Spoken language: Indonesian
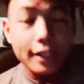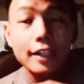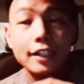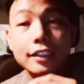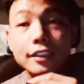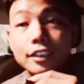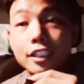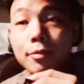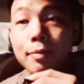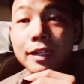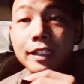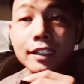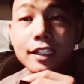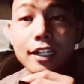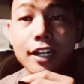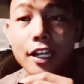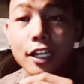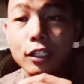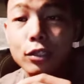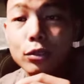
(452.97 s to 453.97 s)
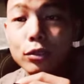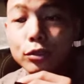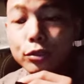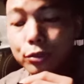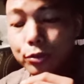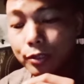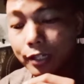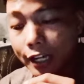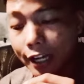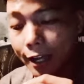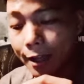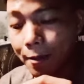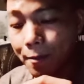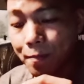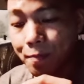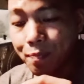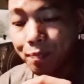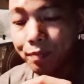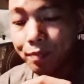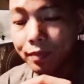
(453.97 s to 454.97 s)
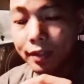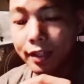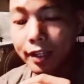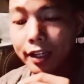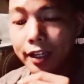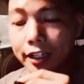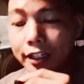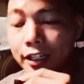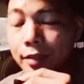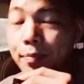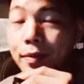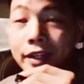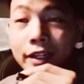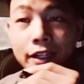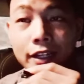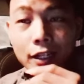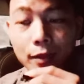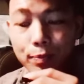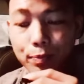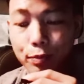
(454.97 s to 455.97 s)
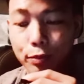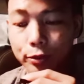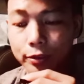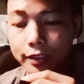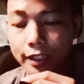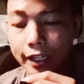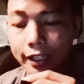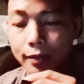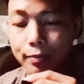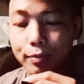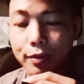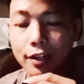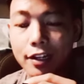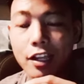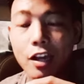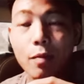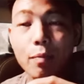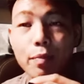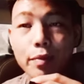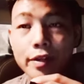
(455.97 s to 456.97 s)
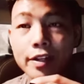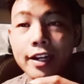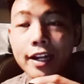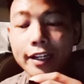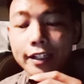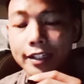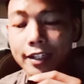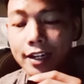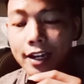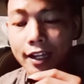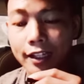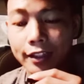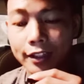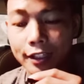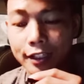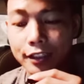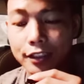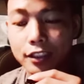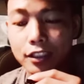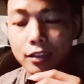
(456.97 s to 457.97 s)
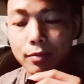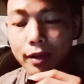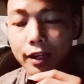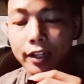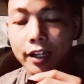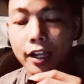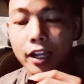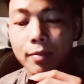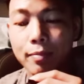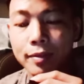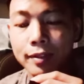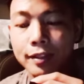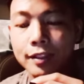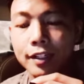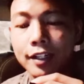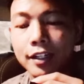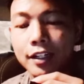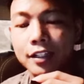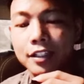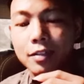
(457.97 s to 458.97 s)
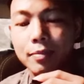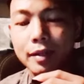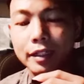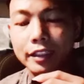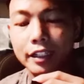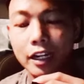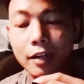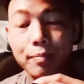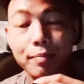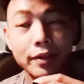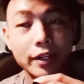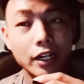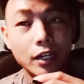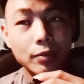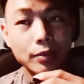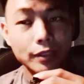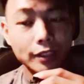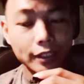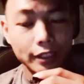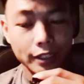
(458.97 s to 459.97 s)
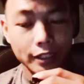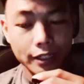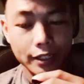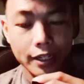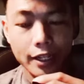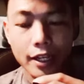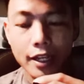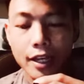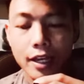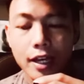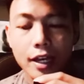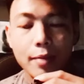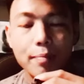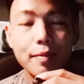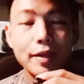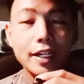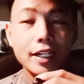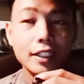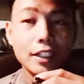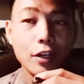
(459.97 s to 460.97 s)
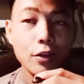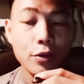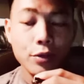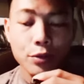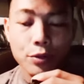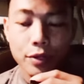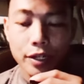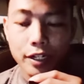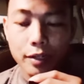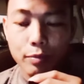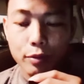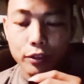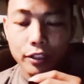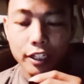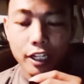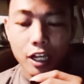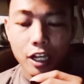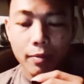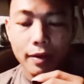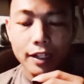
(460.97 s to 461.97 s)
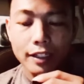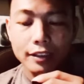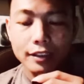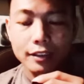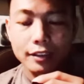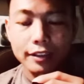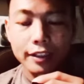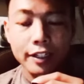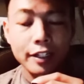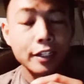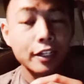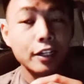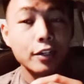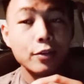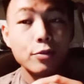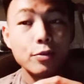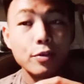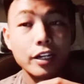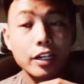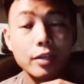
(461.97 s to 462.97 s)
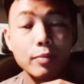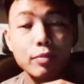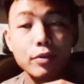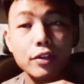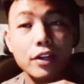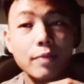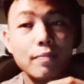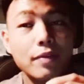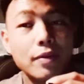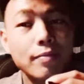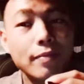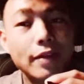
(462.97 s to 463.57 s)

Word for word: sementara itu juga di peringkat pusat, beliau pernah dilantik sebagai menteri di jabatan Perdana Menteri pada tahun 2013 sehingga 2018.